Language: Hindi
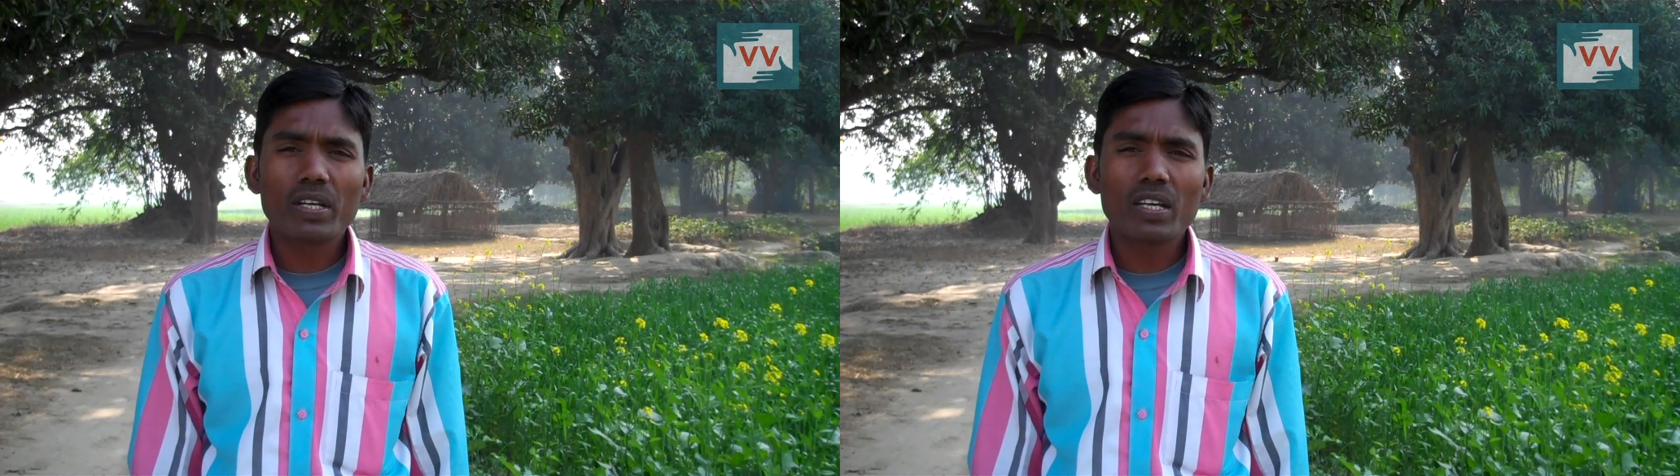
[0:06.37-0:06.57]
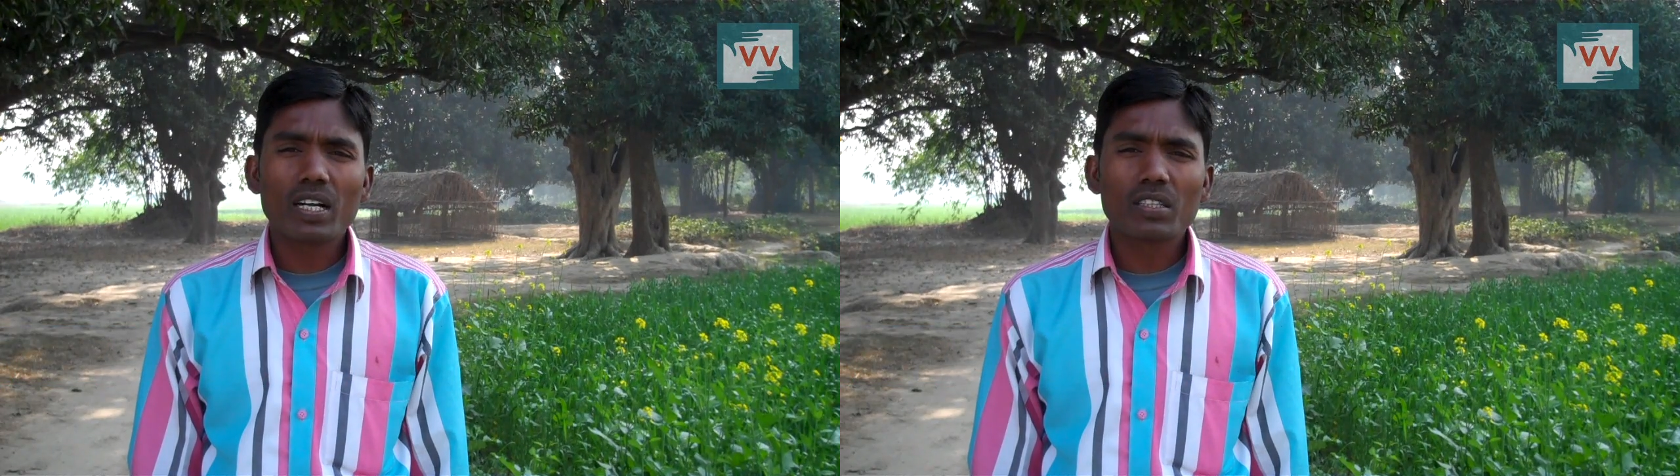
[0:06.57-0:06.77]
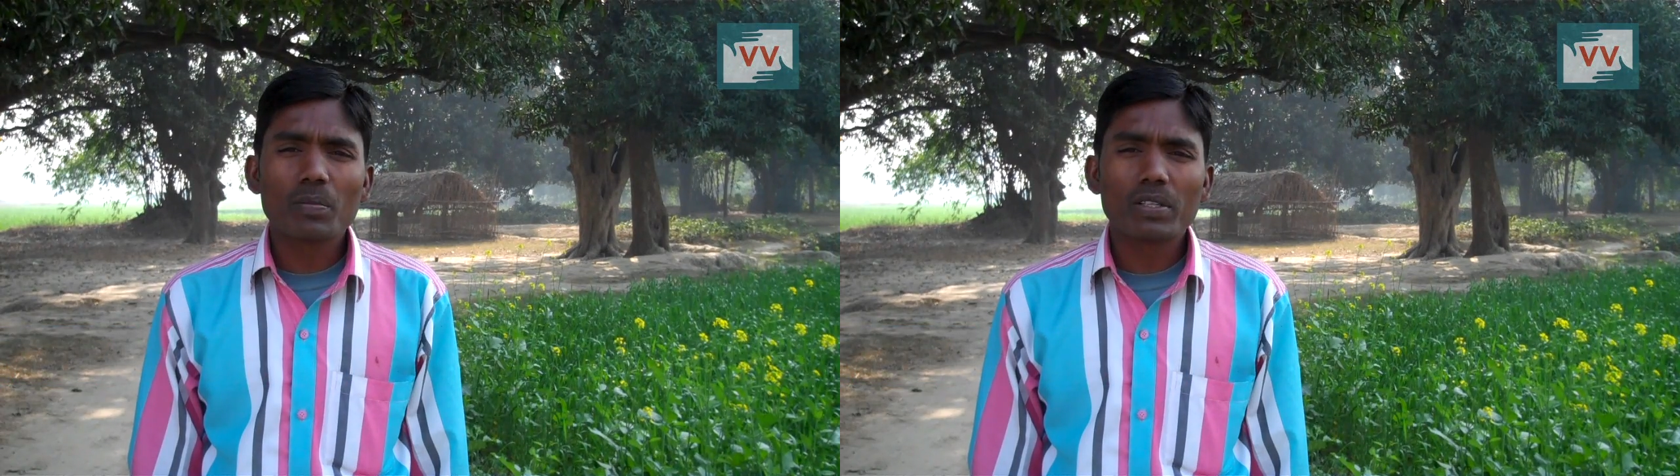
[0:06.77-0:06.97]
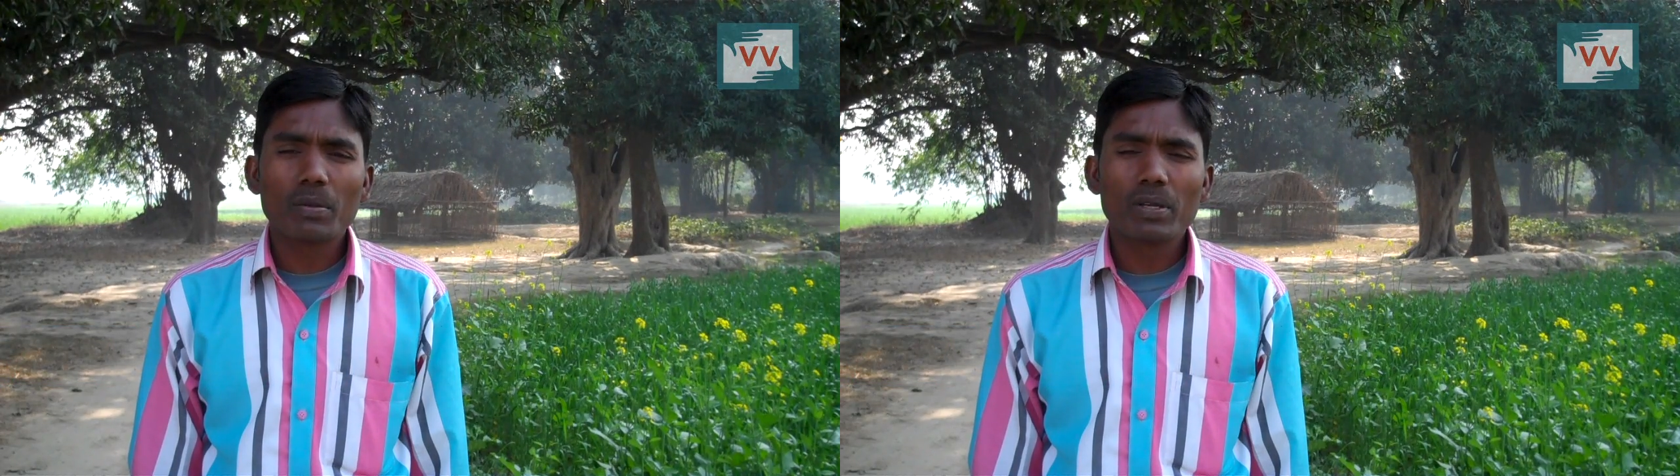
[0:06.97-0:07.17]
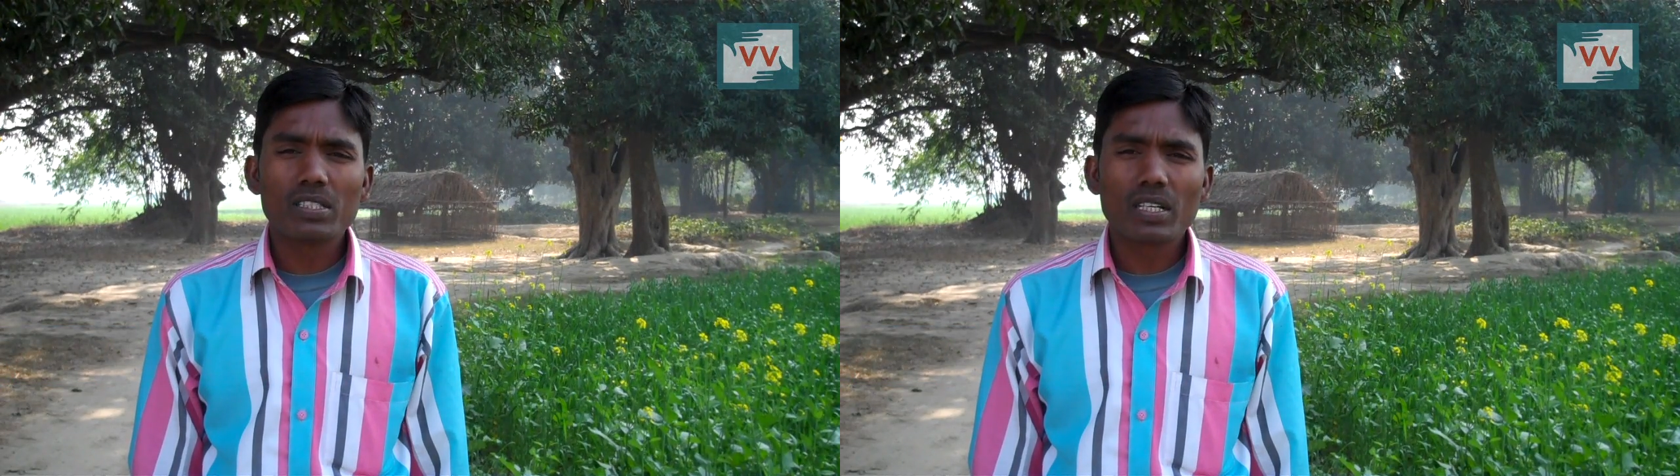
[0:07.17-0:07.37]
की आर्थिक मदद
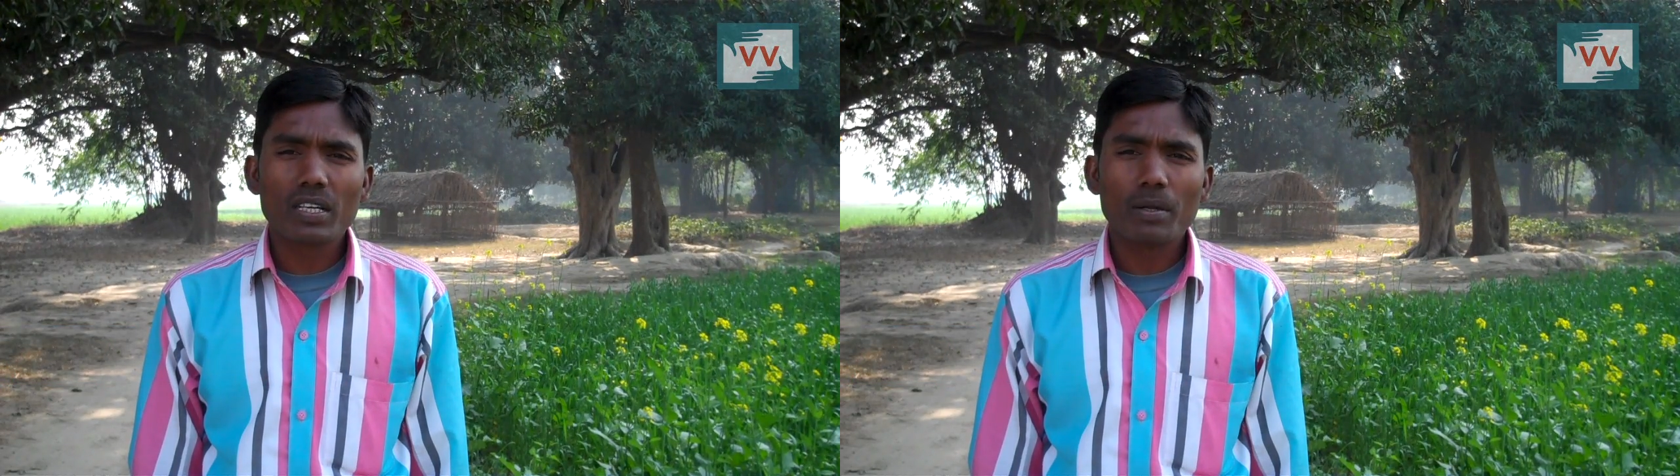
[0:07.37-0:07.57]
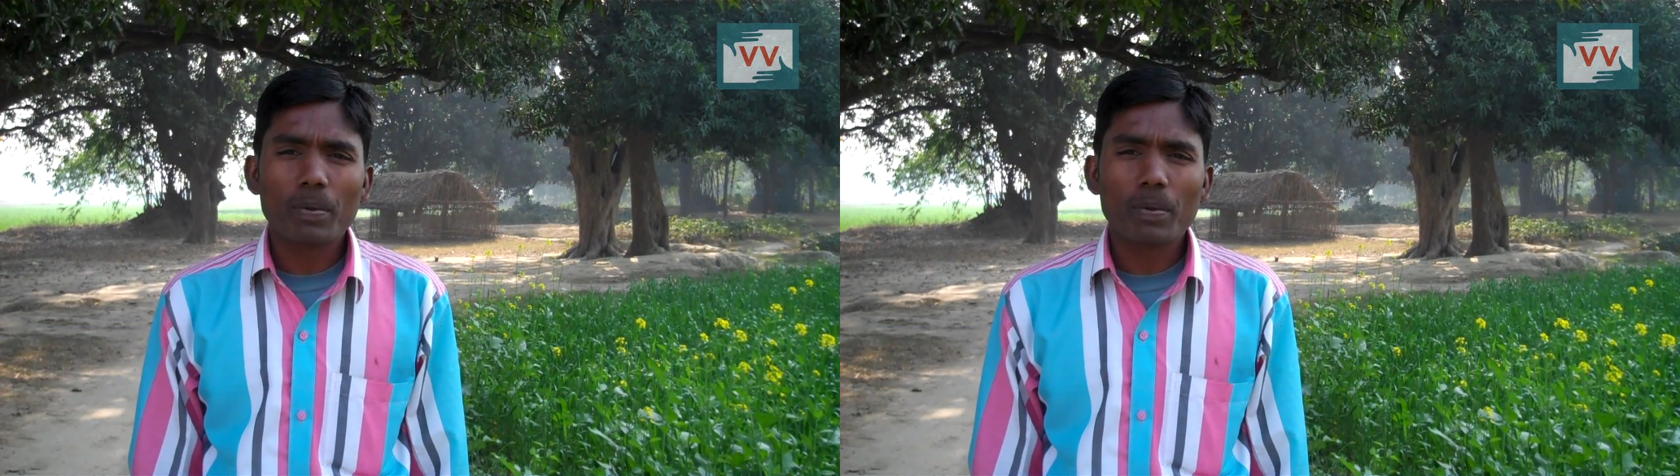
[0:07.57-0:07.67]
मिल सके